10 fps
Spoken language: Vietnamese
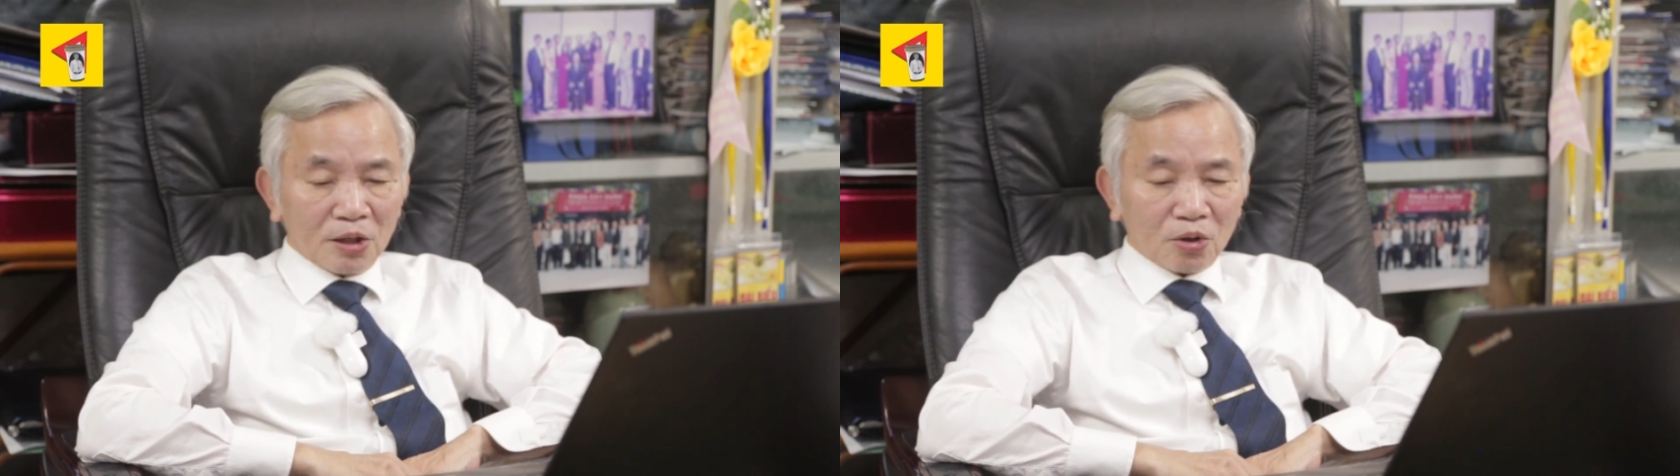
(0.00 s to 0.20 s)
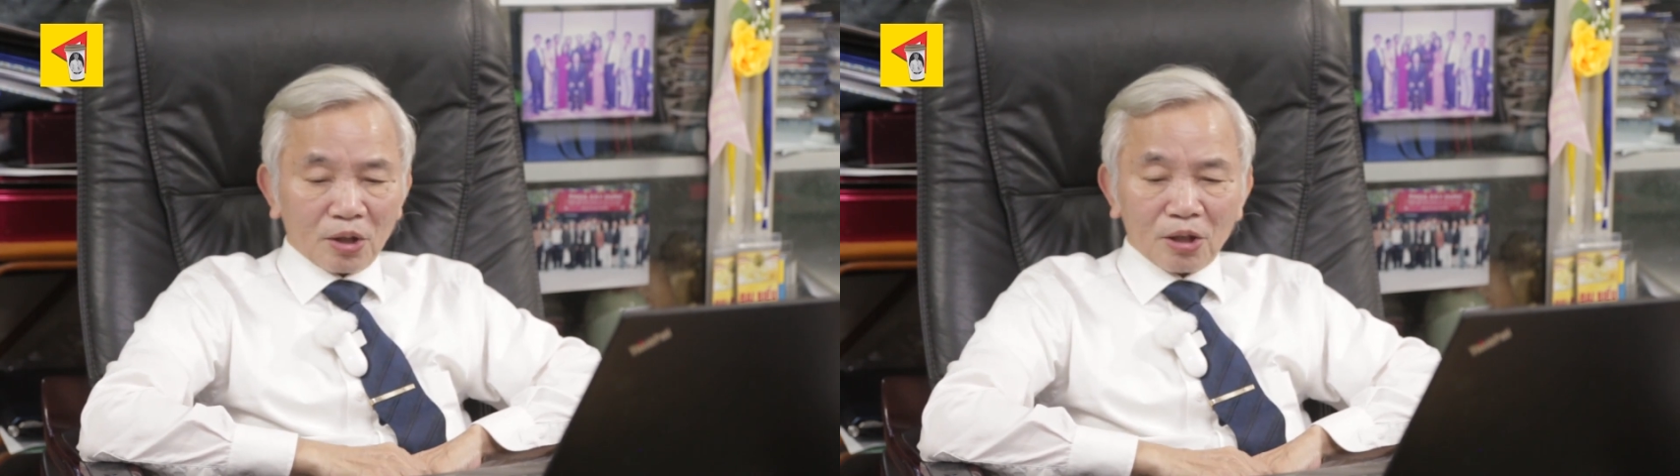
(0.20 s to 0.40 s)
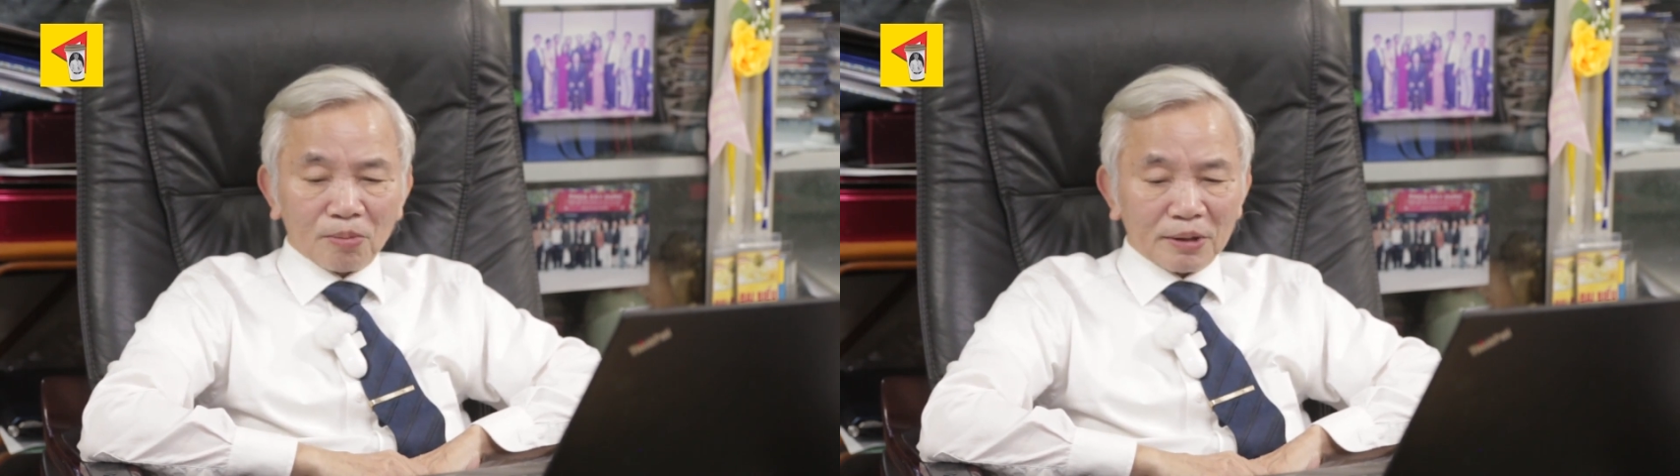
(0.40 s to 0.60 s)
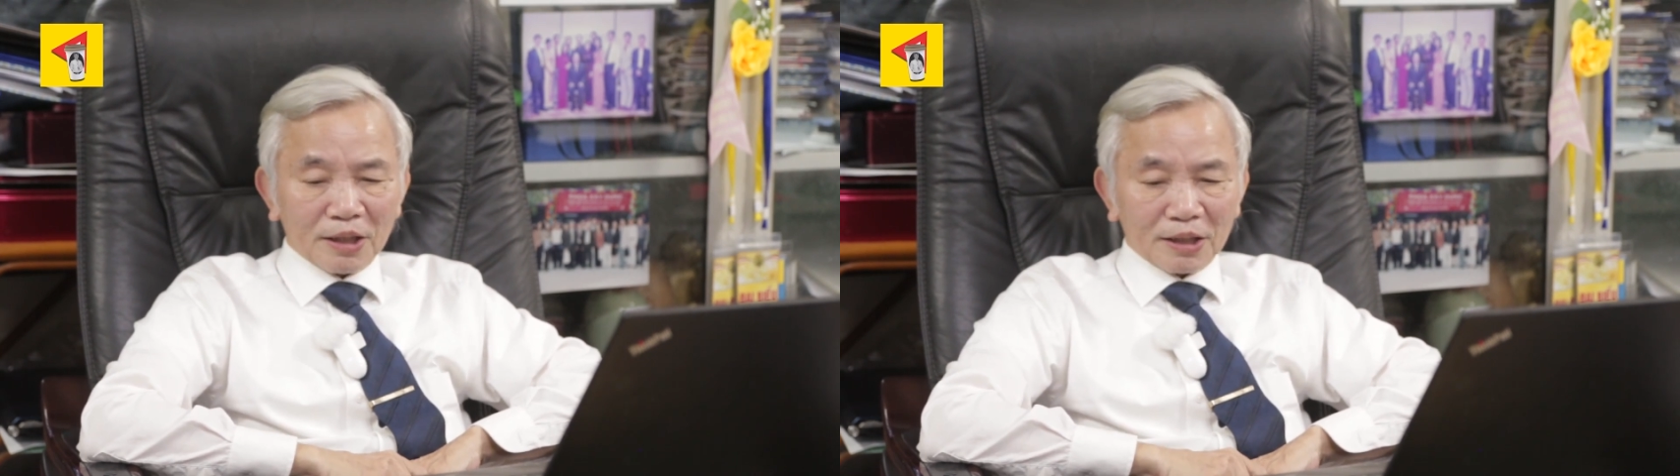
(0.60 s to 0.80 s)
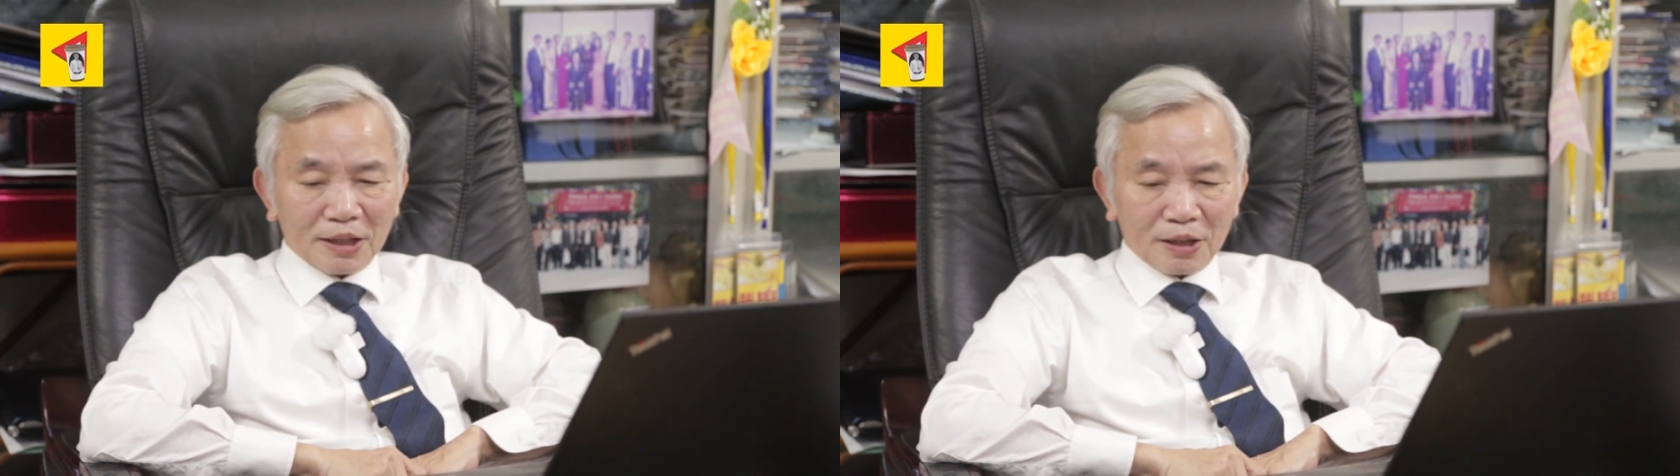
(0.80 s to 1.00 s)
nói không ảnh
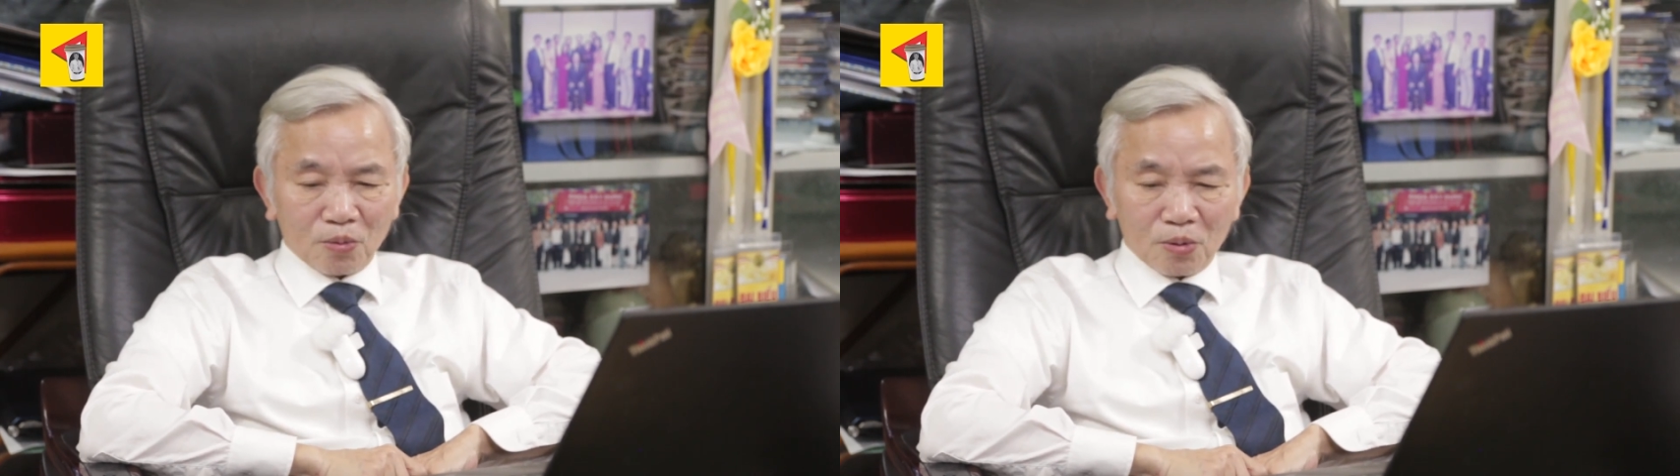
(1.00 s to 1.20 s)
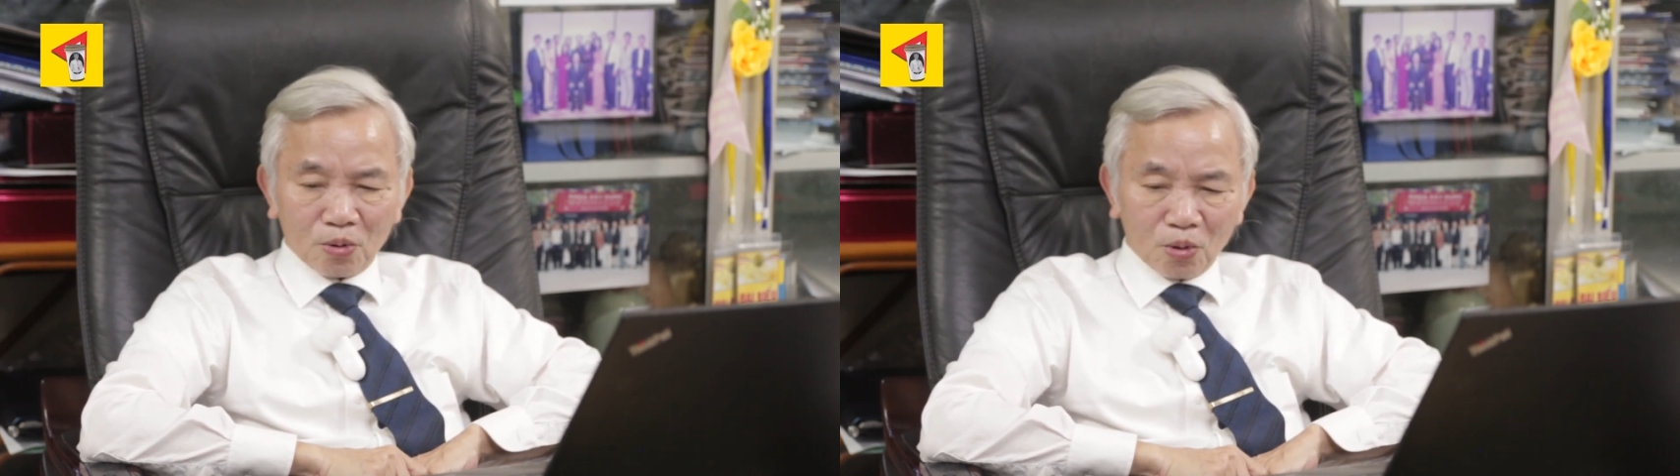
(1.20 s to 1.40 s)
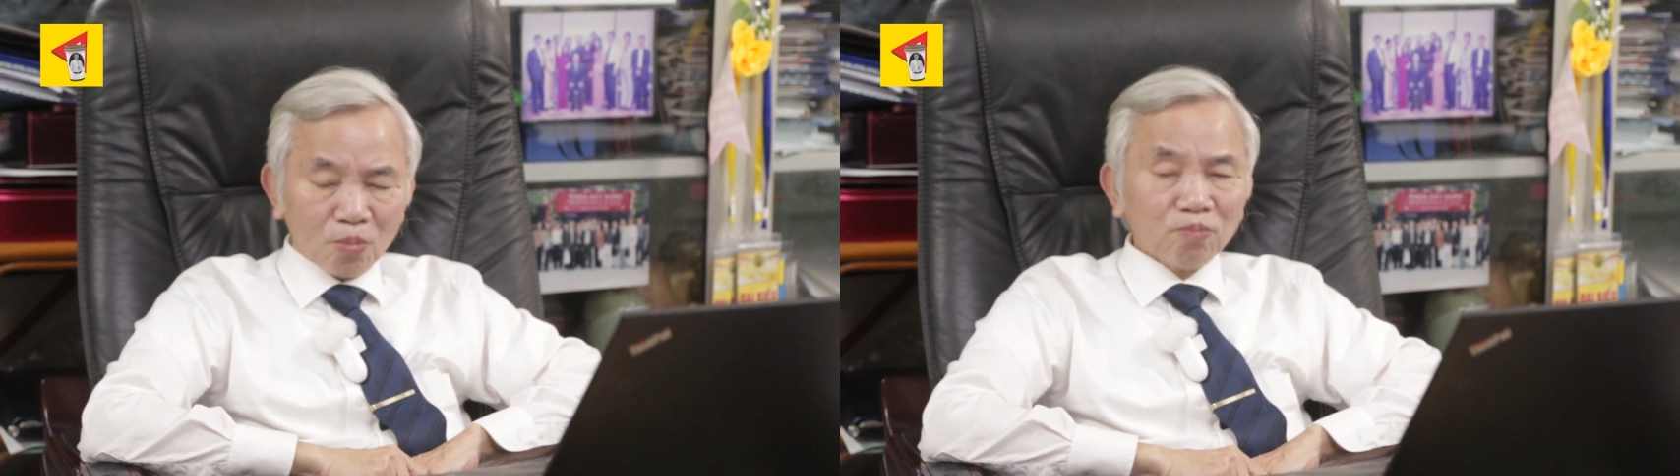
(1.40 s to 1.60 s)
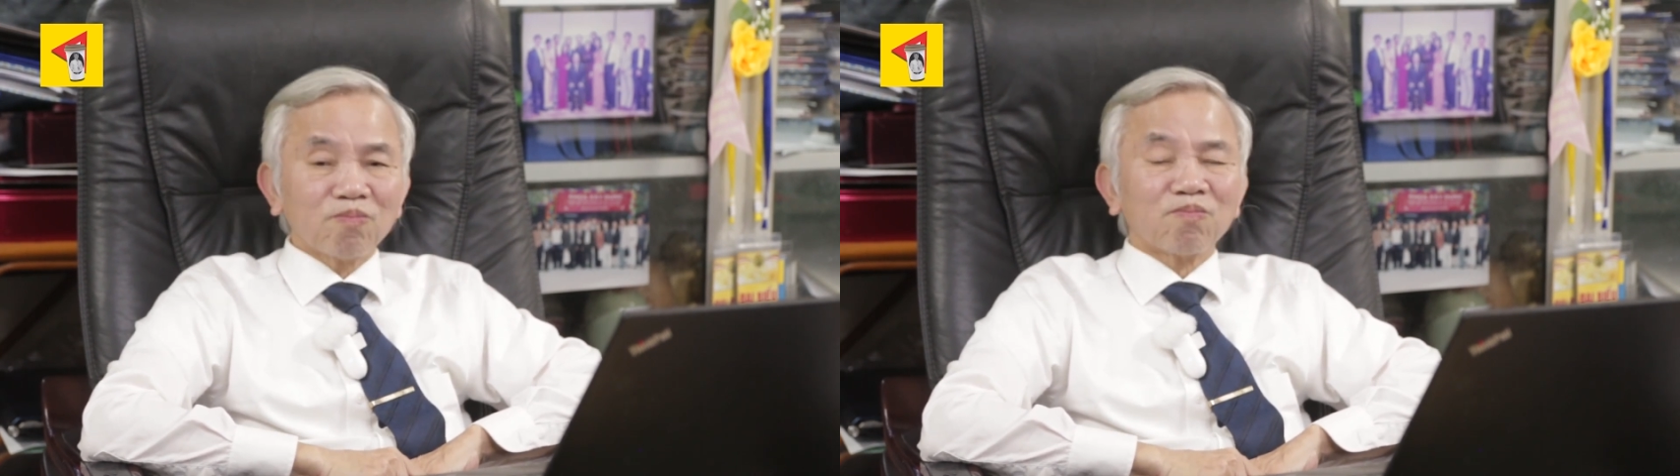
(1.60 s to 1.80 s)
hưởng thì cũng không đúng